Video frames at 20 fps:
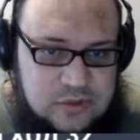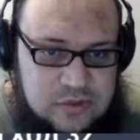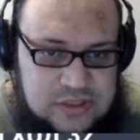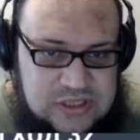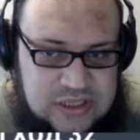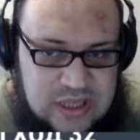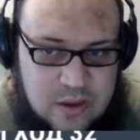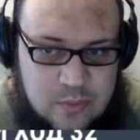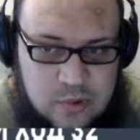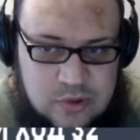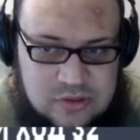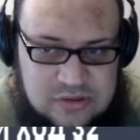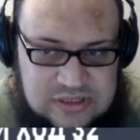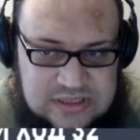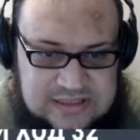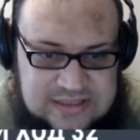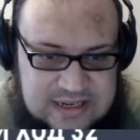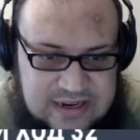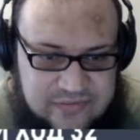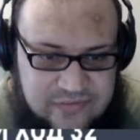То есть я так понял,
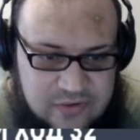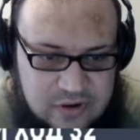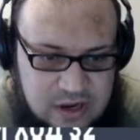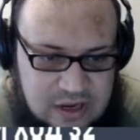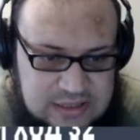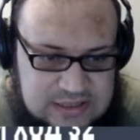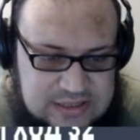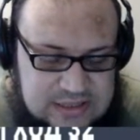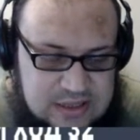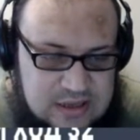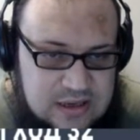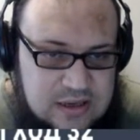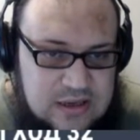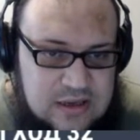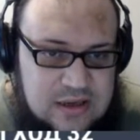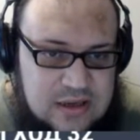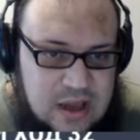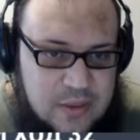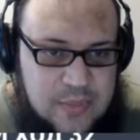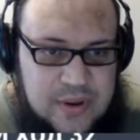здесь три фракции.
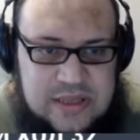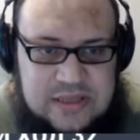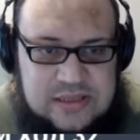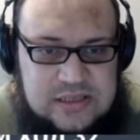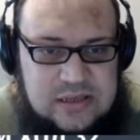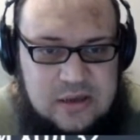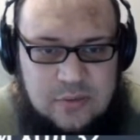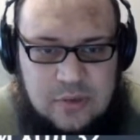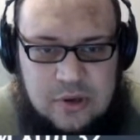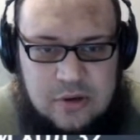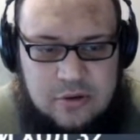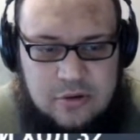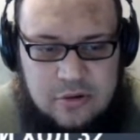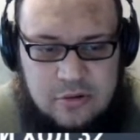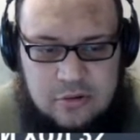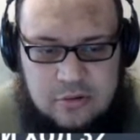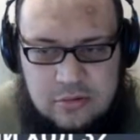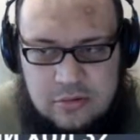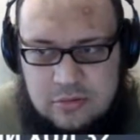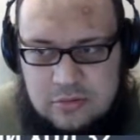Я понятия не
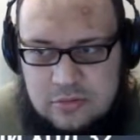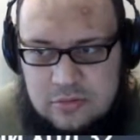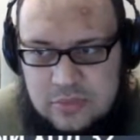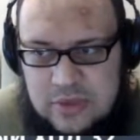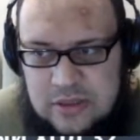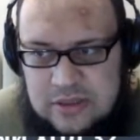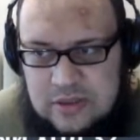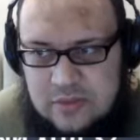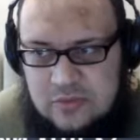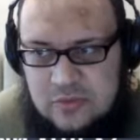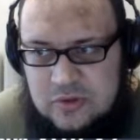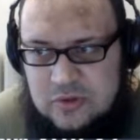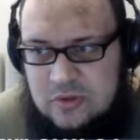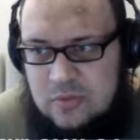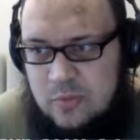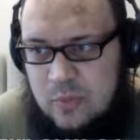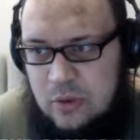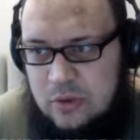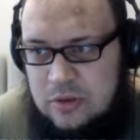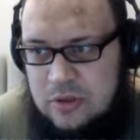имею, у меня там вот
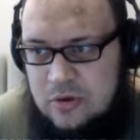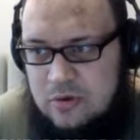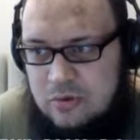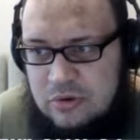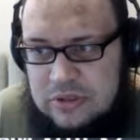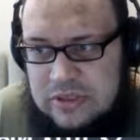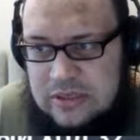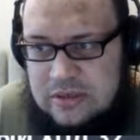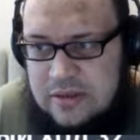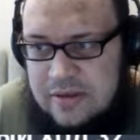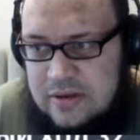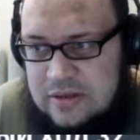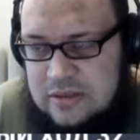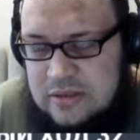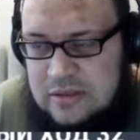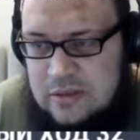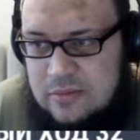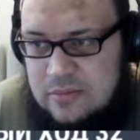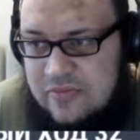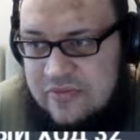полный ход, я,
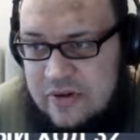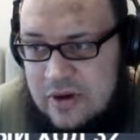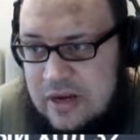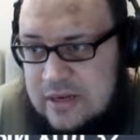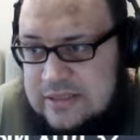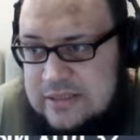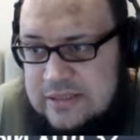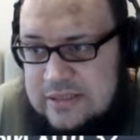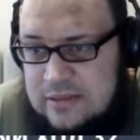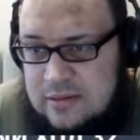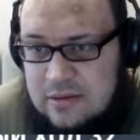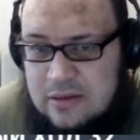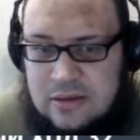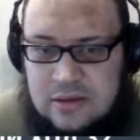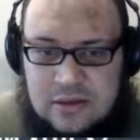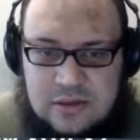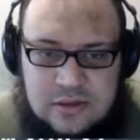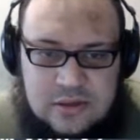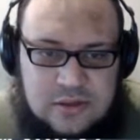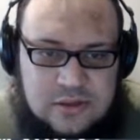наверное, это фракция
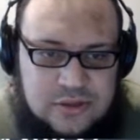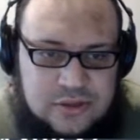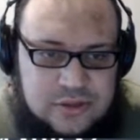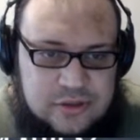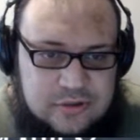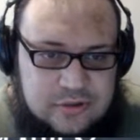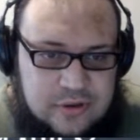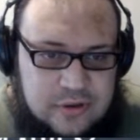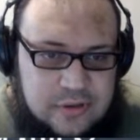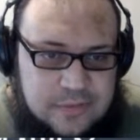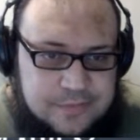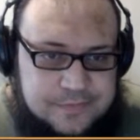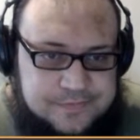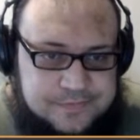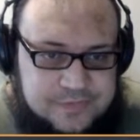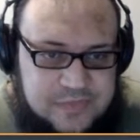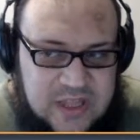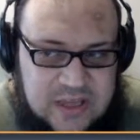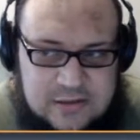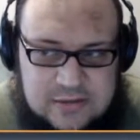что ли.
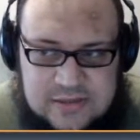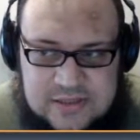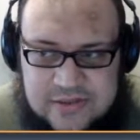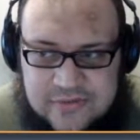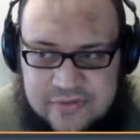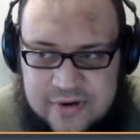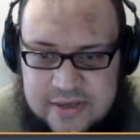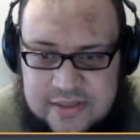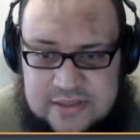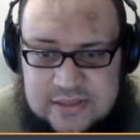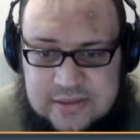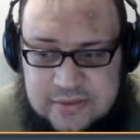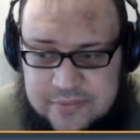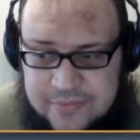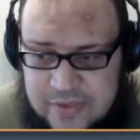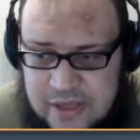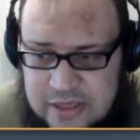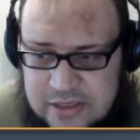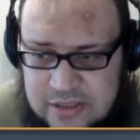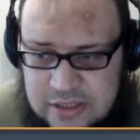Так называется.
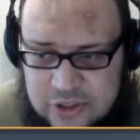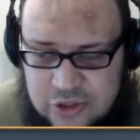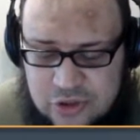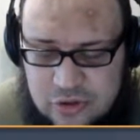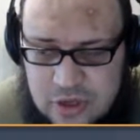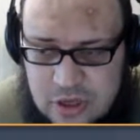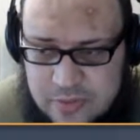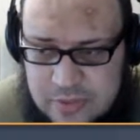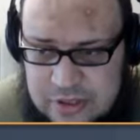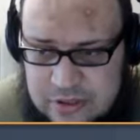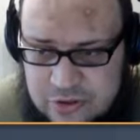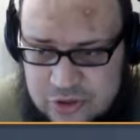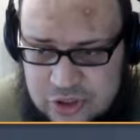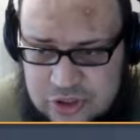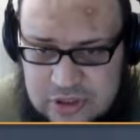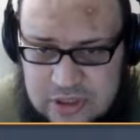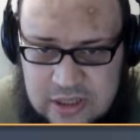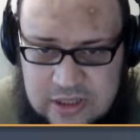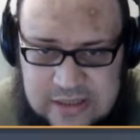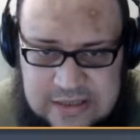Я не нашел, как
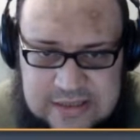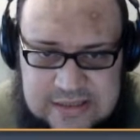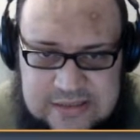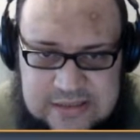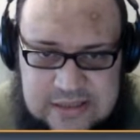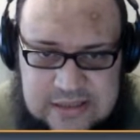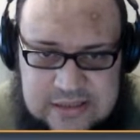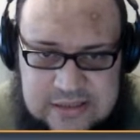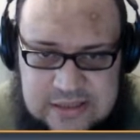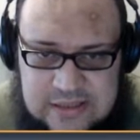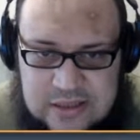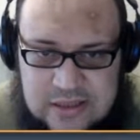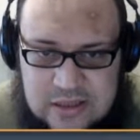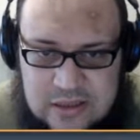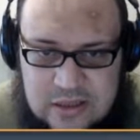переключить на английский язык.